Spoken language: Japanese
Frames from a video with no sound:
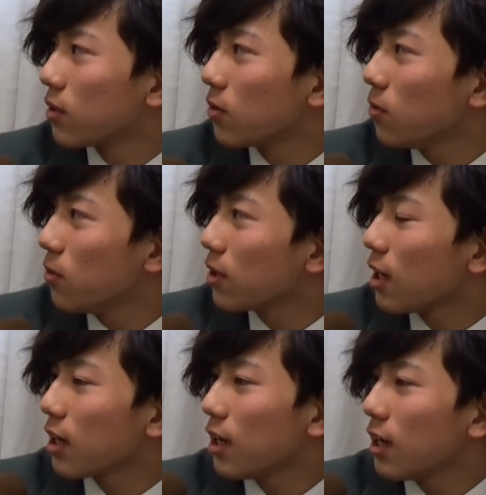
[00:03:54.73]
10
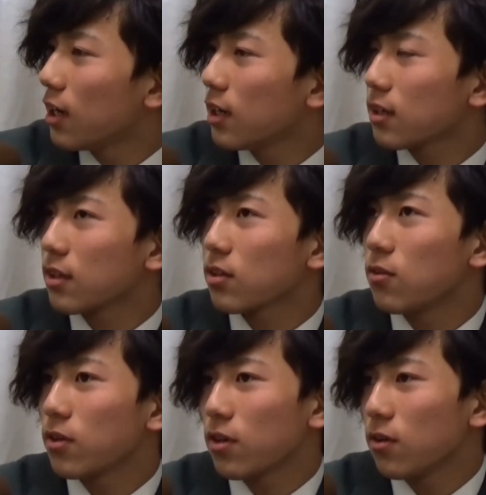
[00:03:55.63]
日から
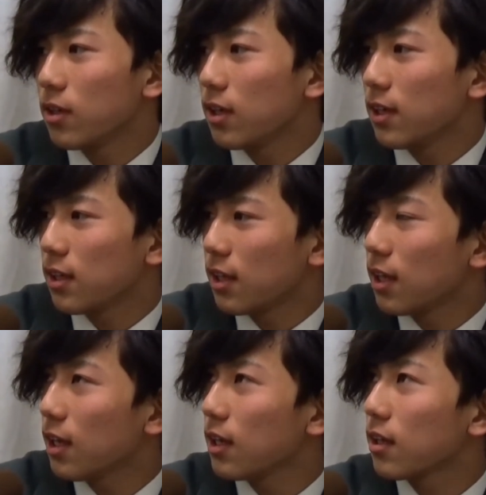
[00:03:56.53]
東京に行っ
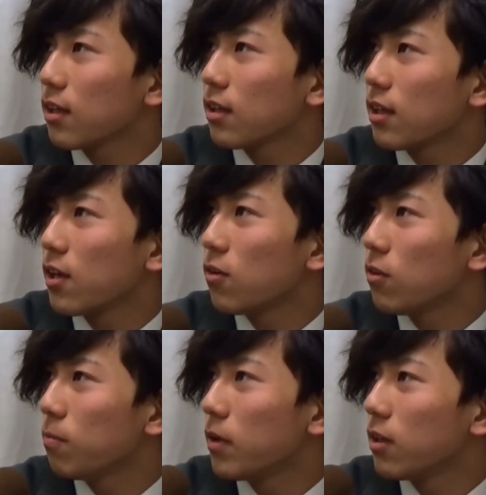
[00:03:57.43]
てで
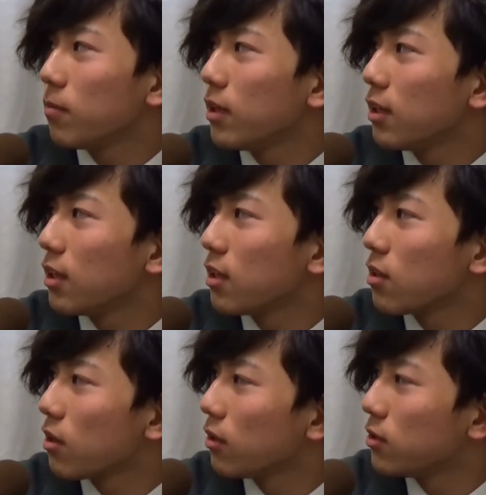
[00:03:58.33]
ヨーロッパの便に
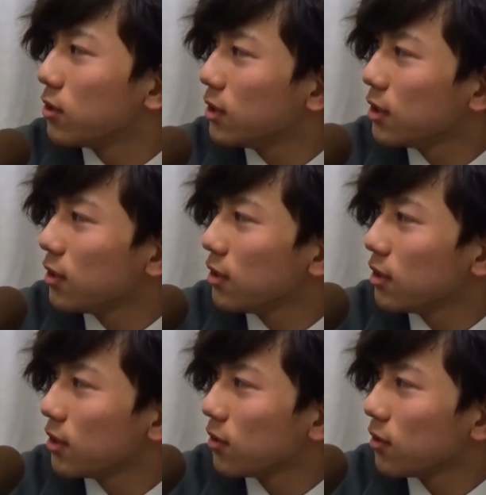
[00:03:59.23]
11日